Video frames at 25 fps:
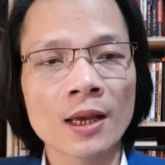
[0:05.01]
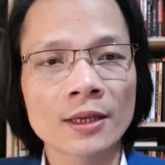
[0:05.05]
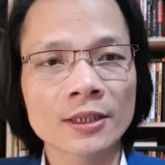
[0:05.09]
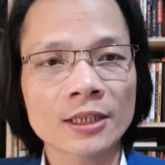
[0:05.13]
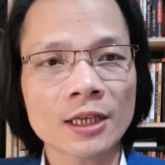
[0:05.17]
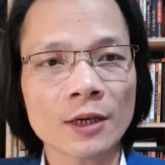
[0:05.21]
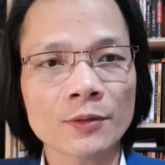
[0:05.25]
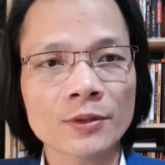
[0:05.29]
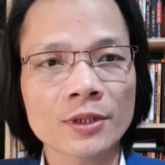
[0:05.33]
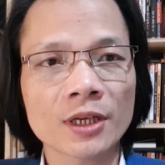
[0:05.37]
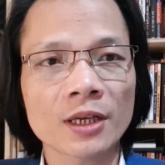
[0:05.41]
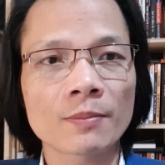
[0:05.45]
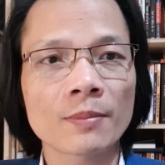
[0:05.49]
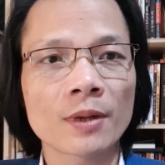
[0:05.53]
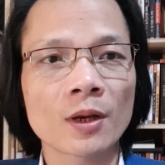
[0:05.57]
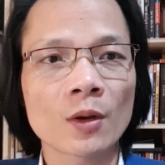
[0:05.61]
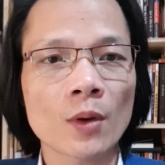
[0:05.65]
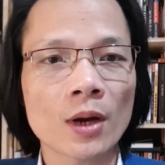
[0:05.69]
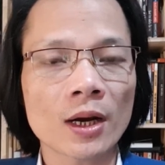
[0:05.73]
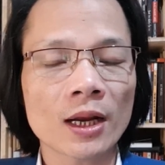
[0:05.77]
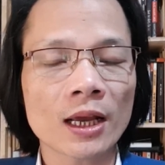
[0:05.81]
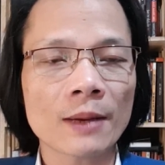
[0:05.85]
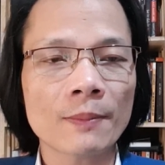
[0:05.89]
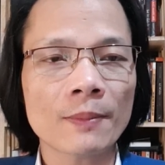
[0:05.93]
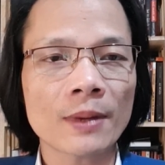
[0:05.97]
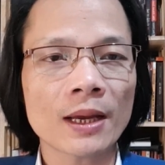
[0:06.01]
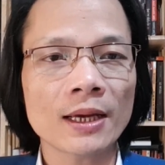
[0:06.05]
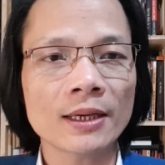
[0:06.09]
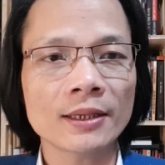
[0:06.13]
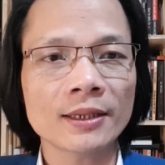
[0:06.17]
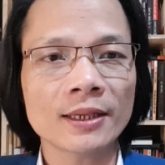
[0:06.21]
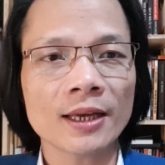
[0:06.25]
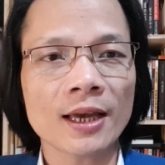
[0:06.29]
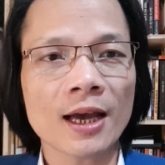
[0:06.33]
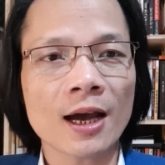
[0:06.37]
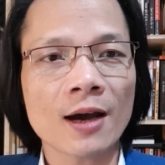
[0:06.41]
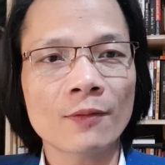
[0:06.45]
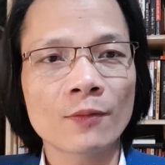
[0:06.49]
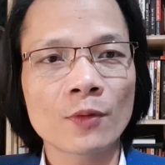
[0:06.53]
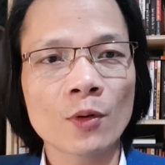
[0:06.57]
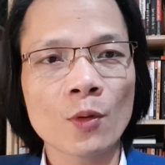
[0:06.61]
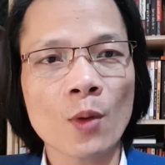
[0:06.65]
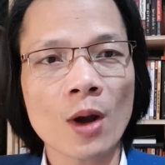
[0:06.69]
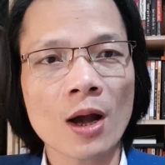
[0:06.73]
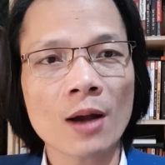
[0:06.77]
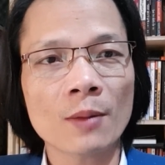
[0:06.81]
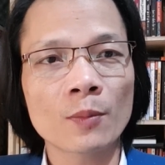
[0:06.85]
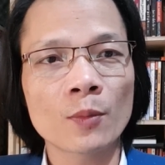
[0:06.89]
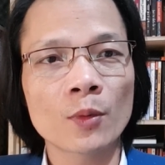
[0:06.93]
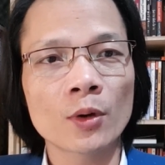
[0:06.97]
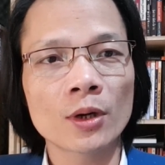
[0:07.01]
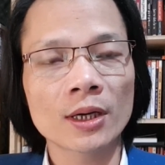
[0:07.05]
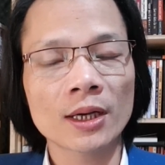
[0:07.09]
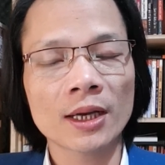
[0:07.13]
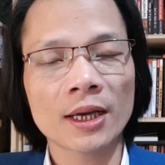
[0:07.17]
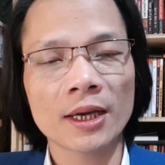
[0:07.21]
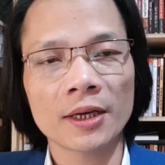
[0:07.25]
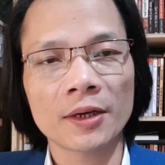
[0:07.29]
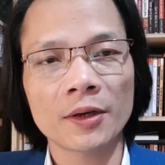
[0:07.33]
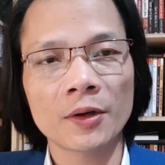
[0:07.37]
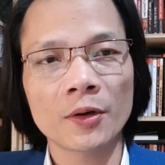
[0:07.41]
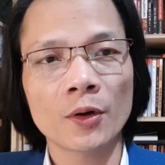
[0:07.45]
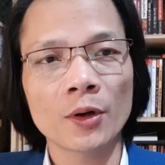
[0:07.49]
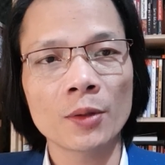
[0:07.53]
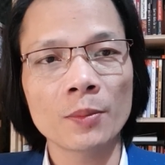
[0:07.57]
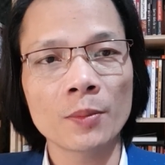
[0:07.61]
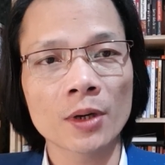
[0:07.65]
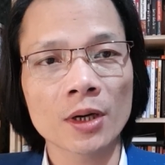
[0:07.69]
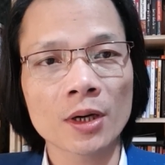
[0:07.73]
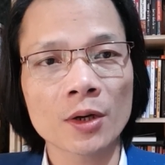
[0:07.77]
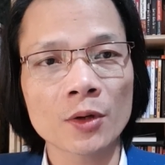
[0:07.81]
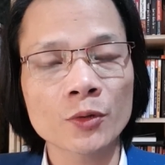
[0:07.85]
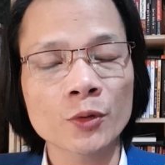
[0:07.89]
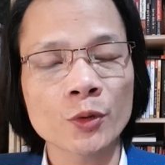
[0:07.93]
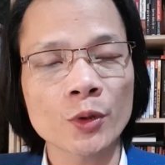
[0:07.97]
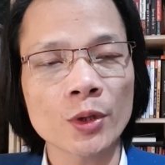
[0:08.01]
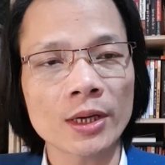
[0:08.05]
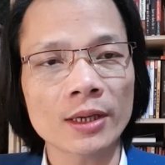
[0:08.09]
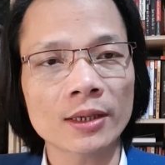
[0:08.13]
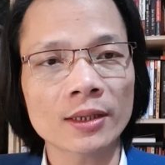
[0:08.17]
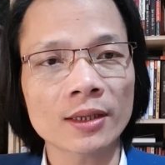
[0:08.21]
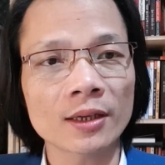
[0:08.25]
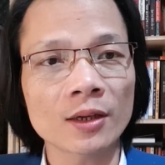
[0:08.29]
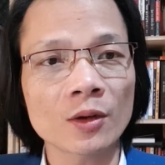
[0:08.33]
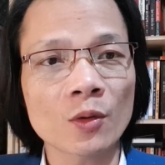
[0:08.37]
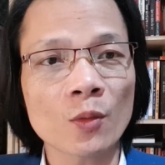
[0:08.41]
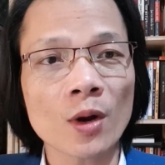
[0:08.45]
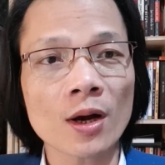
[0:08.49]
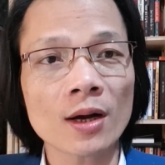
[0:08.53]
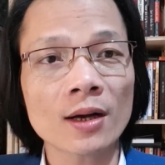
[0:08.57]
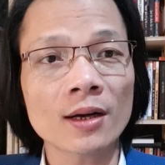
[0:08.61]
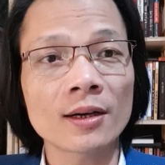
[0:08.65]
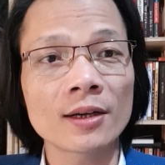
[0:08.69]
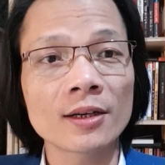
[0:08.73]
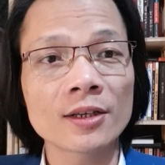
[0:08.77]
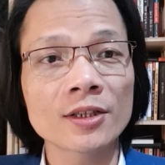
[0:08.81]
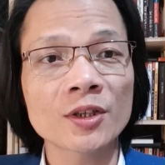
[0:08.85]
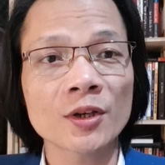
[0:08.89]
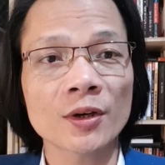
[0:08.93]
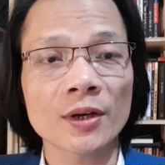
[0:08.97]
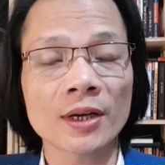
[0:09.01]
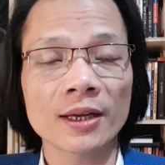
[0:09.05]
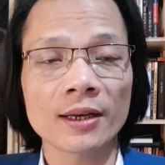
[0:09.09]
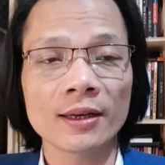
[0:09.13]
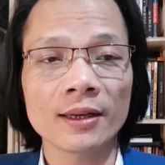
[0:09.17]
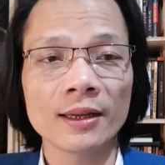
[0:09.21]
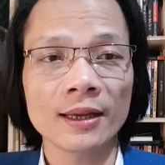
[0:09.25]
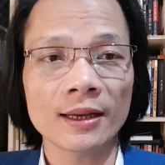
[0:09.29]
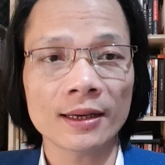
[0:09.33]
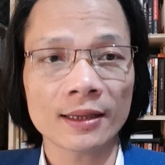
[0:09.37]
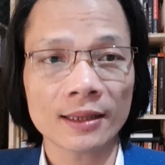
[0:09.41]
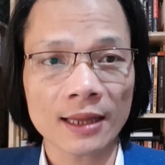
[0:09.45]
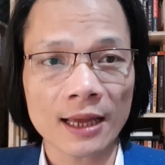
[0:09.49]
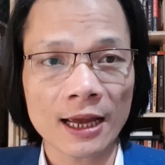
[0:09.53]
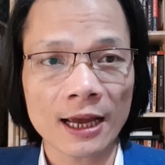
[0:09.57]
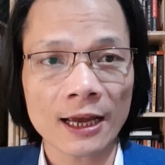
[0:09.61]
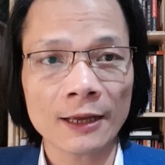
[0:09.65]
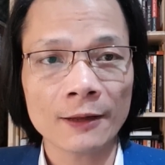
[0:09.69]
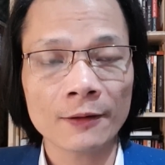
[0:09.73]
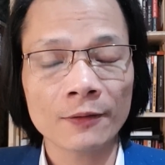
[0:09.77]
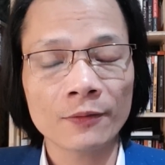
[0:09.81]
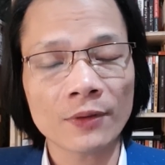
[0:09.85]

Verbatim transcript: Trong trình bình luận ngày hôm nay thì Vũ Quang muốn kết nối một câu chuyện từ quá khứ cho đến hiện tại